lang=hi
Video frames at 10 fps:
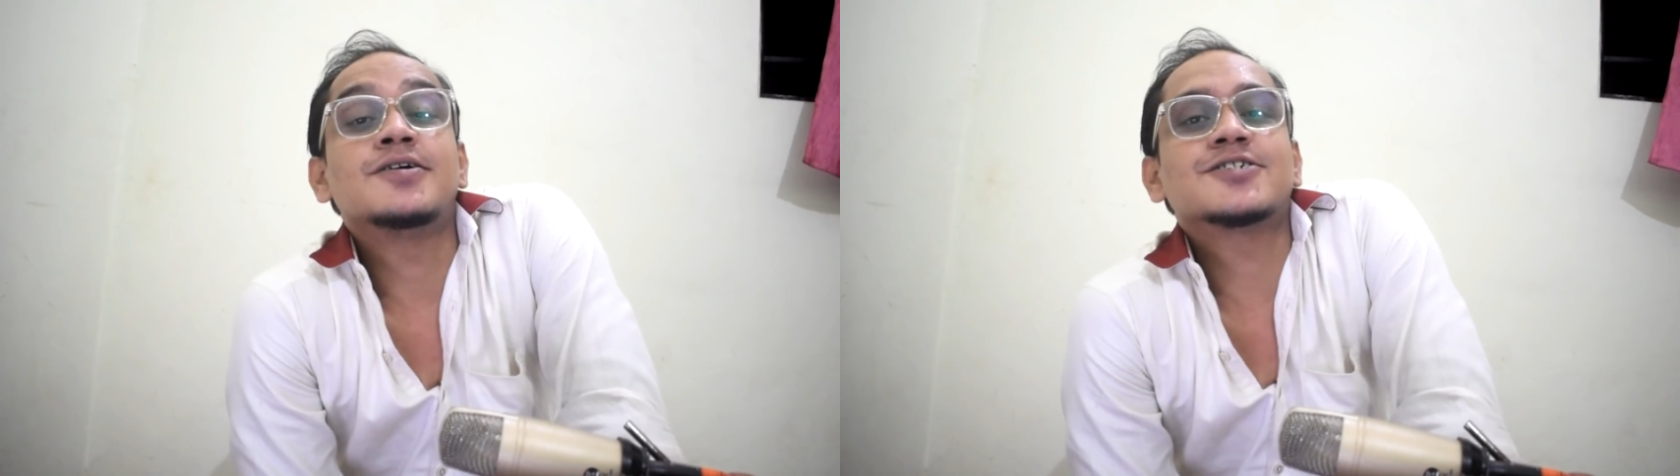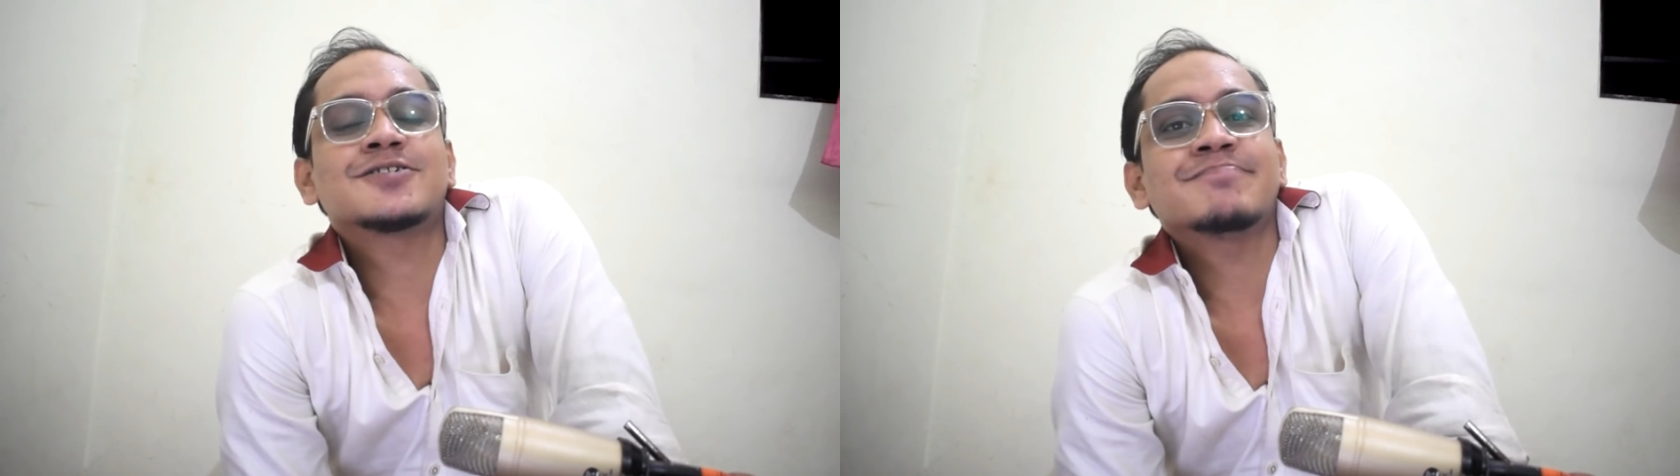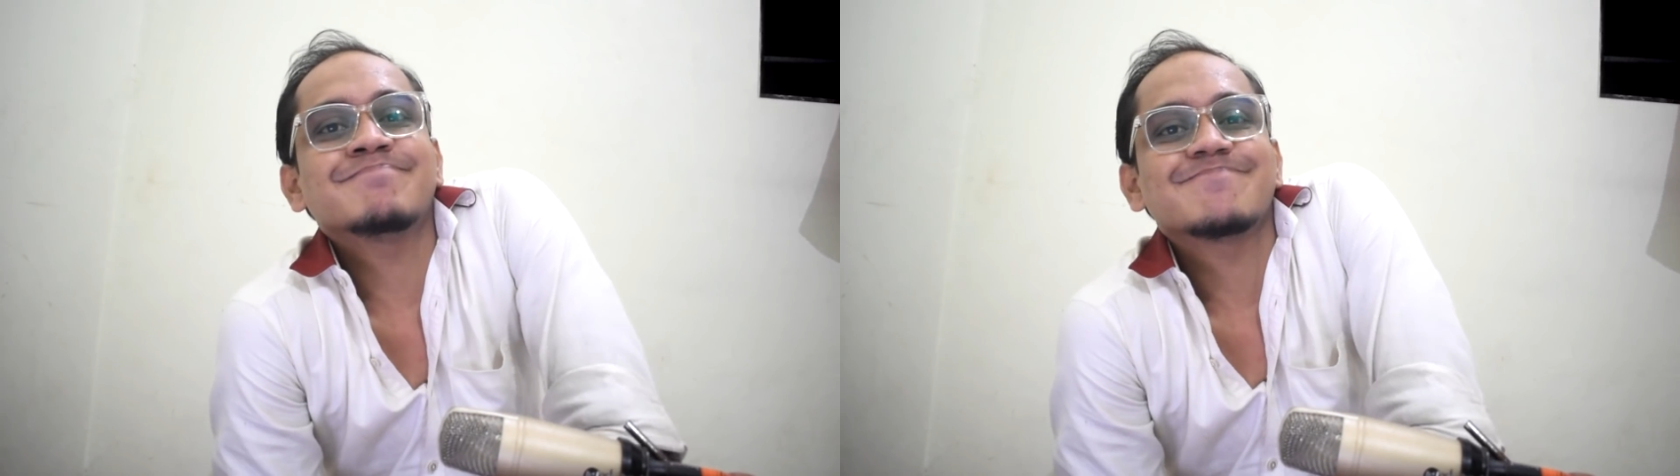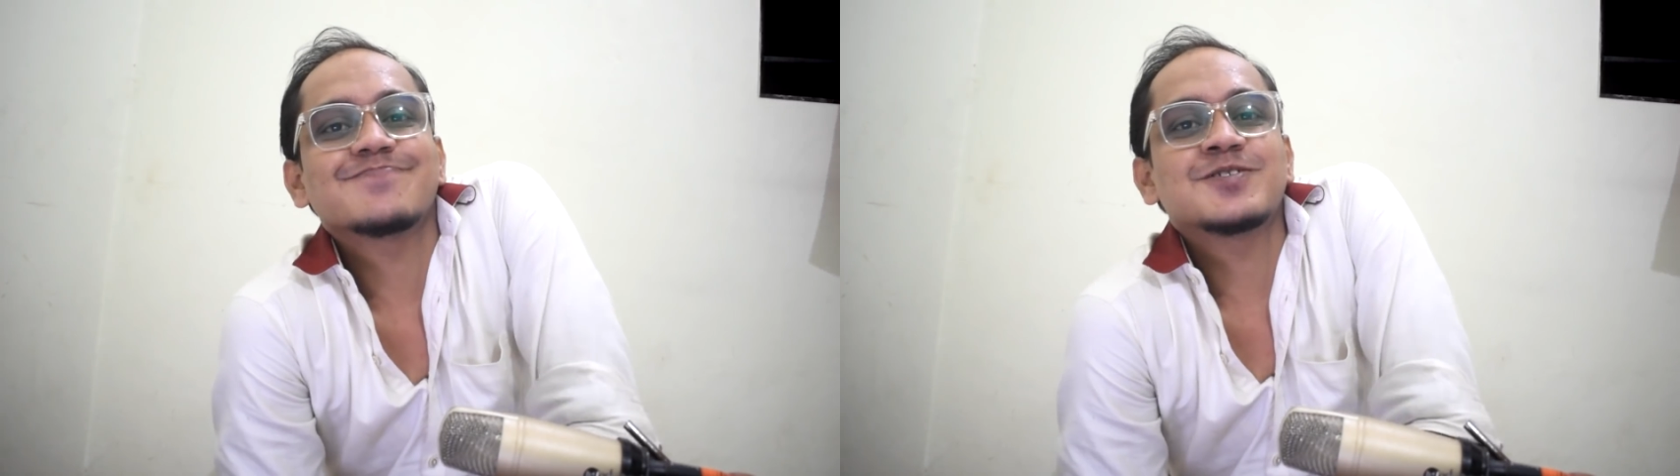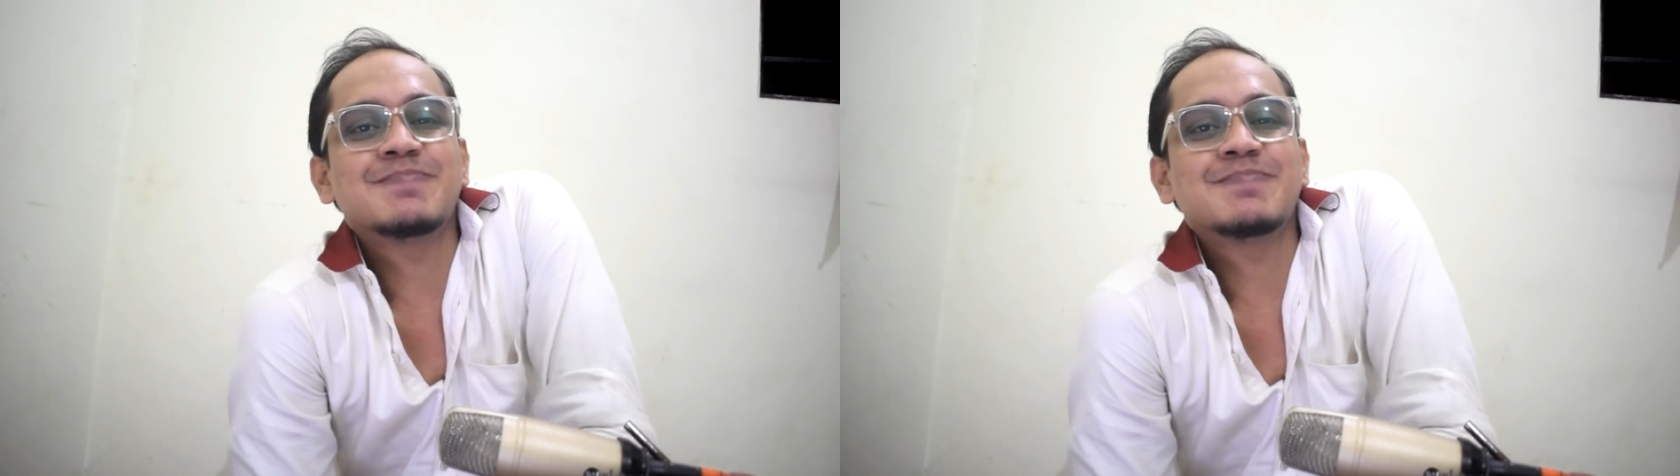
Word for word: और कहा